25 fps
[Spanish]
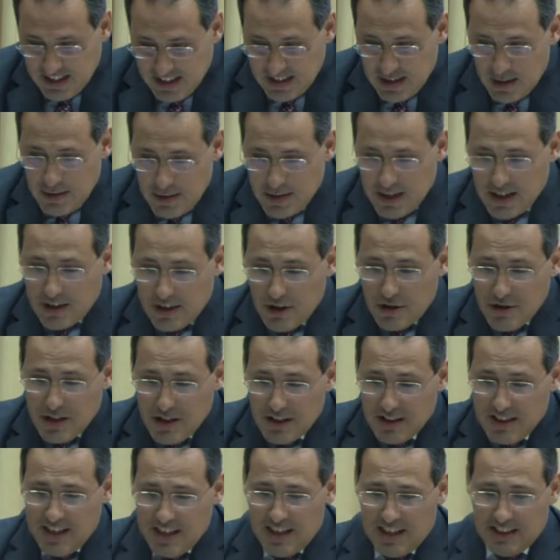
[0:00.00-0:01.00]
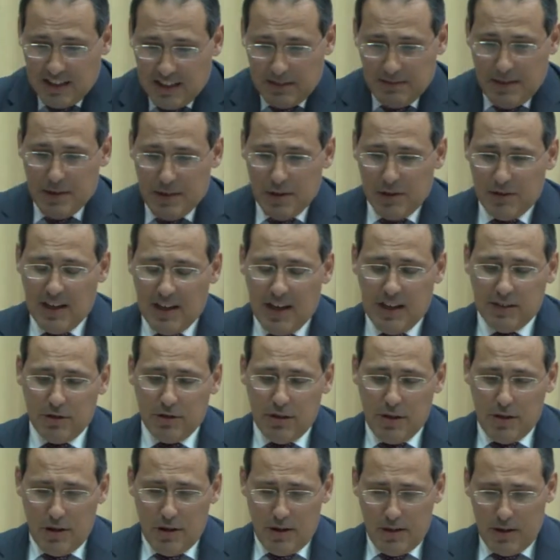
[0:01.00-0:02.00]
decía que hoy en día la intervención de las
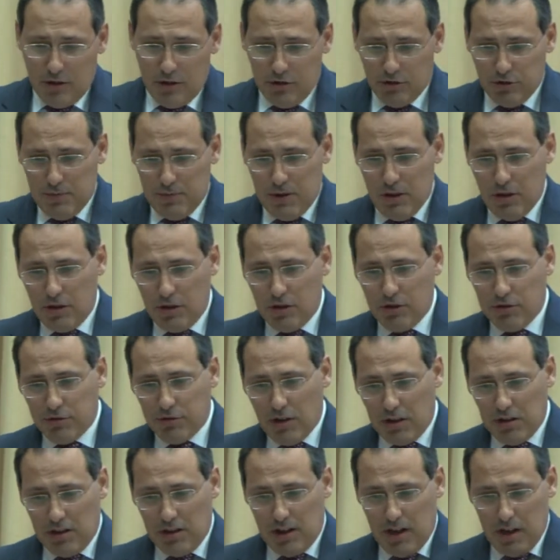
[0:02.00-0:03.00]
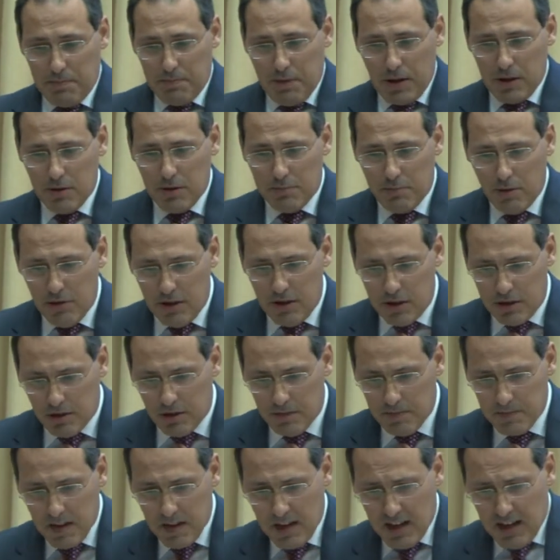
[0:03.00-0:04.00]
asociaciones de consumidores y usuarios en el espacio
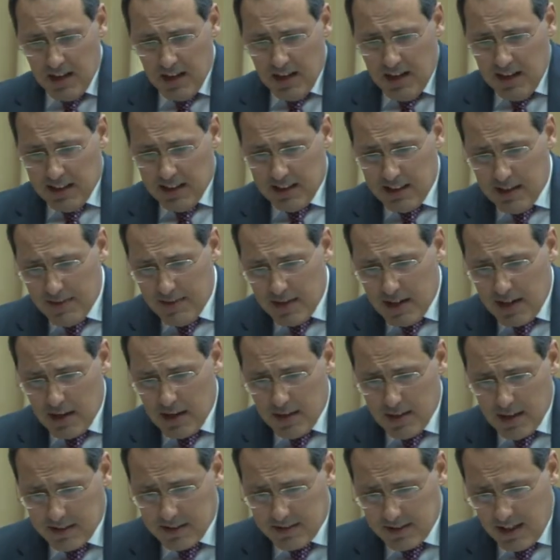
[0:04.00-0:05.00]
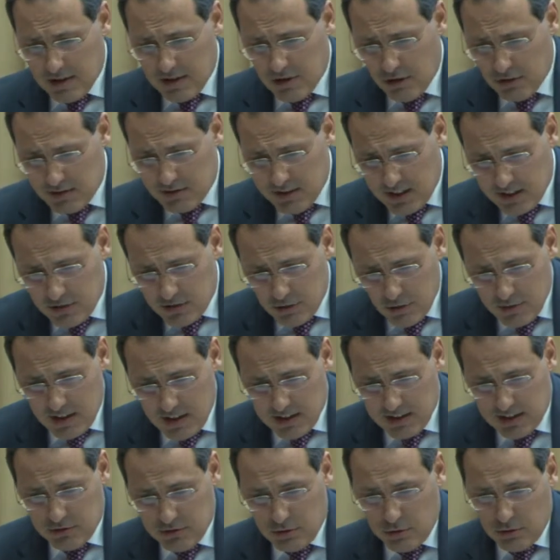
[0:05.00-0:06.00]
público debe analizarse en el contexto
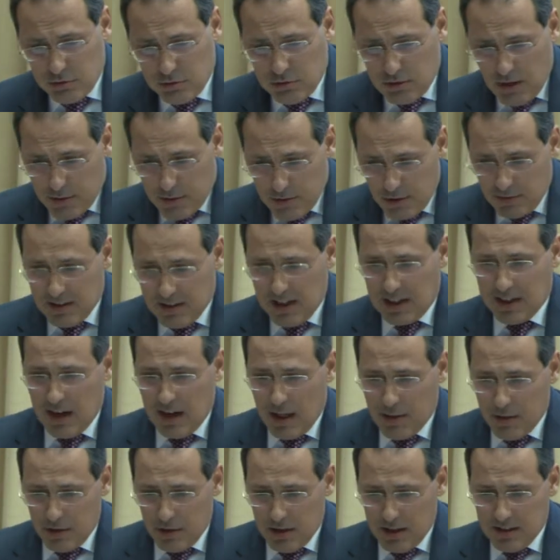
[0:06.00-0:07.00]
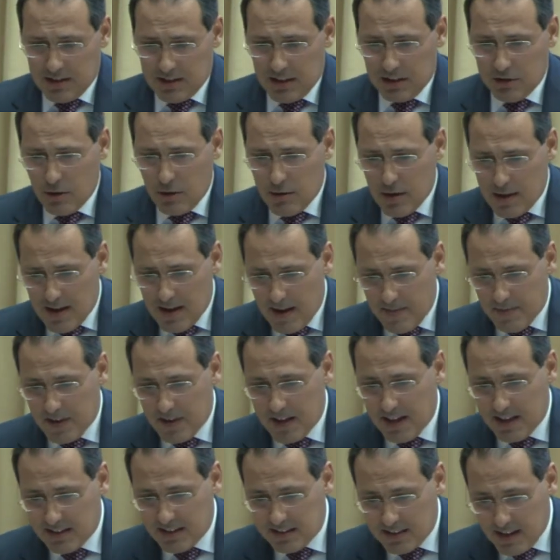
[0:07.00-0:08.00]
de reestructuración de las relaciones entre sociedad,
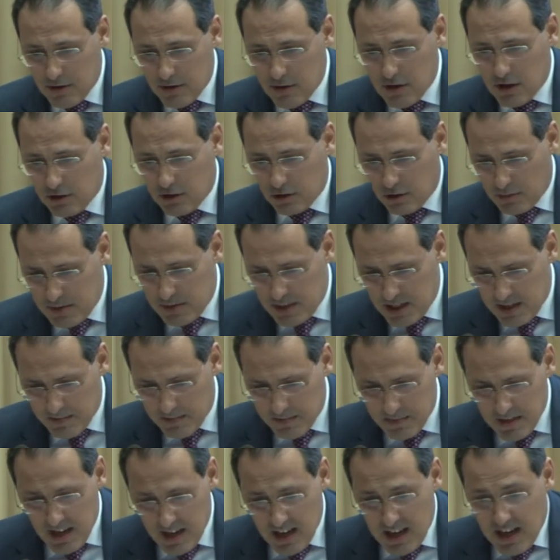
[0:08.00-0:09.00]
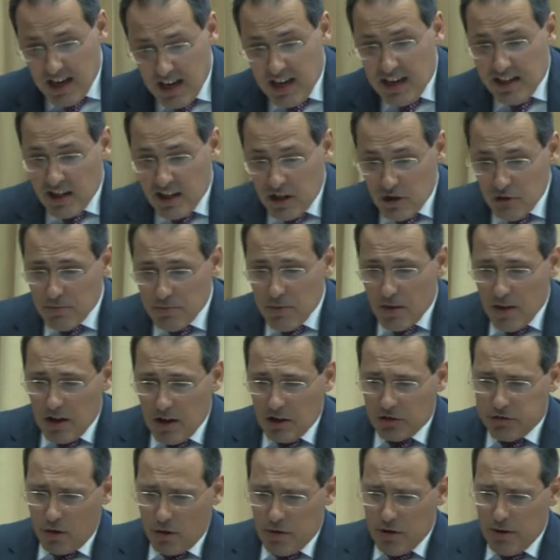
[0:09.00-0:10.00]
Estado y economía, y en un
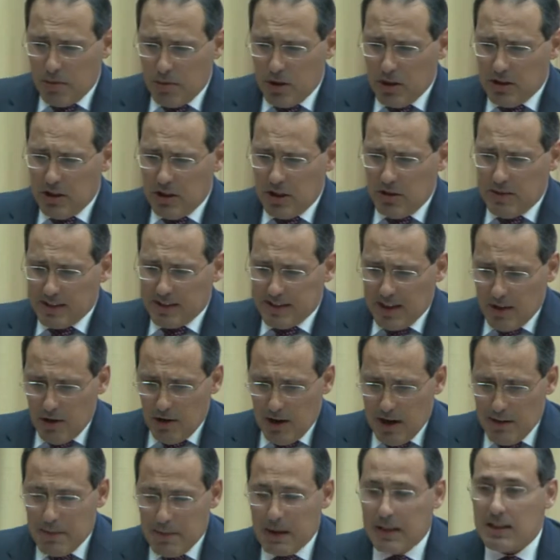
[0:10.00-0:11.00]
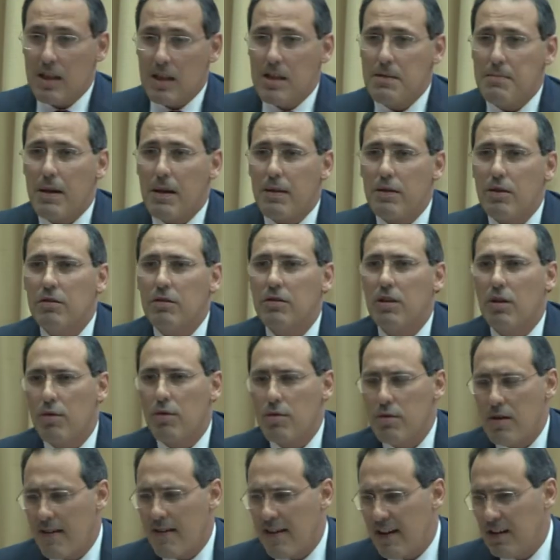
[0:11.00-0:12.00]
modelo sociopolítico basado en la participación de
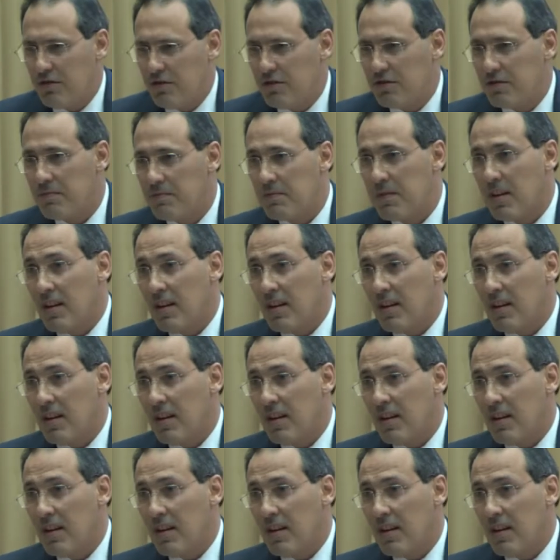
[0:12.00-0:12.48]
los ciudadanos.